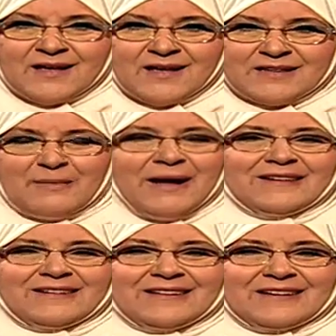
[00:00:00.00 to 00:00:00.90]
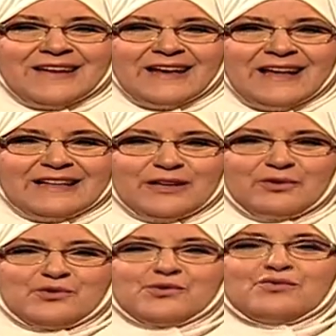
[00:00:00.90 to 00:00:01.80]
طبعا كالعادة
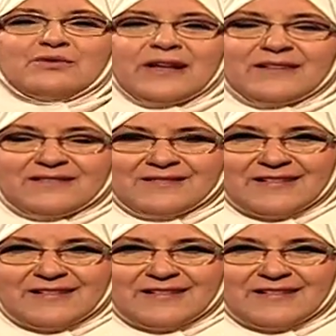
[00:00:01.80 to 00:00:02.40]
نزولا